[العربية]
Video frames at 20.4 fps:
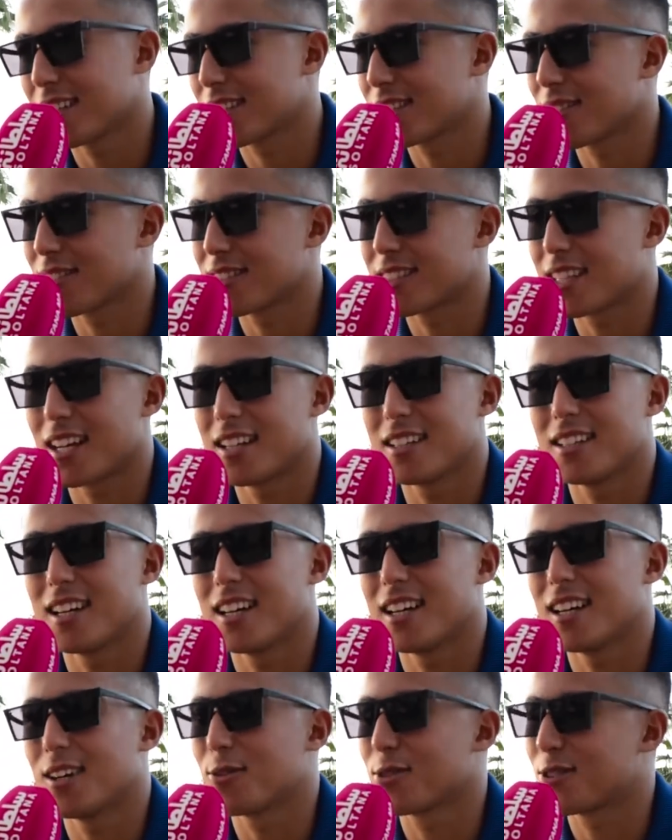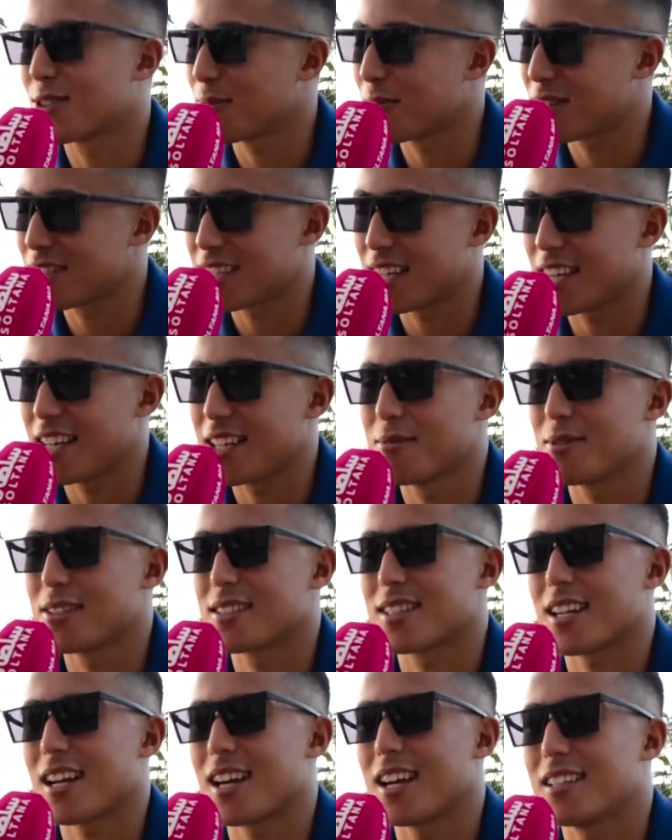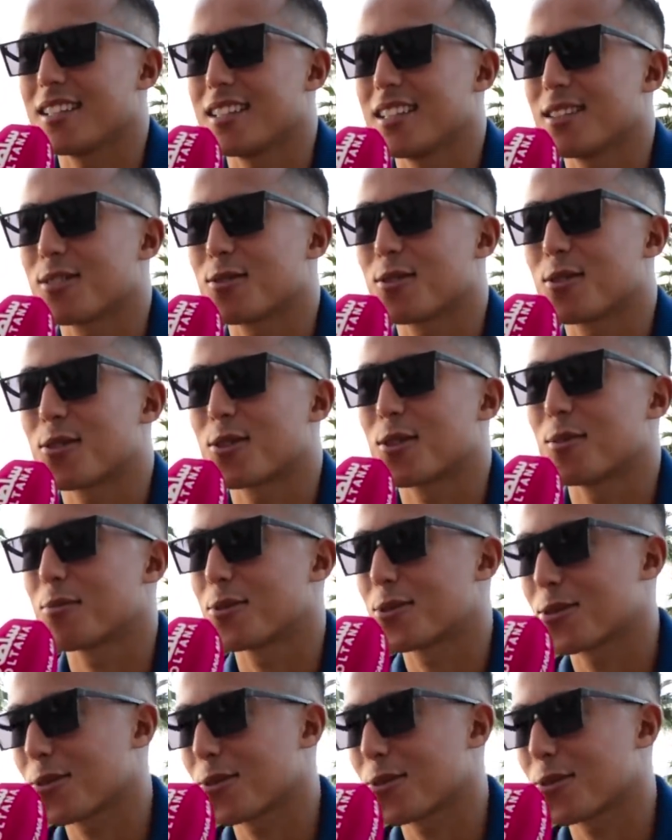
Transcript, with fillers: آه، سلطانه والجمهور ديال ايمن السرحاني نقول